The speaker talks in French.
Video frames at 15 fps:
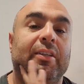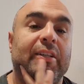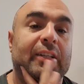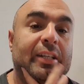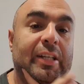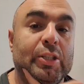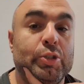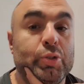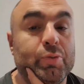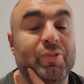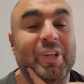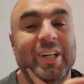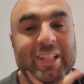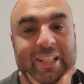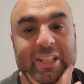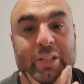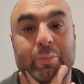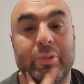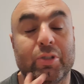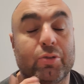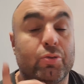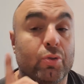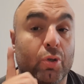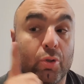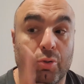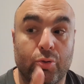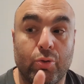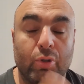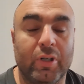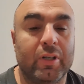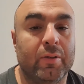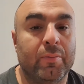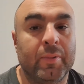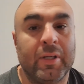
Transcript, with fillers: et la Juve a gagné bien sûr 2-1.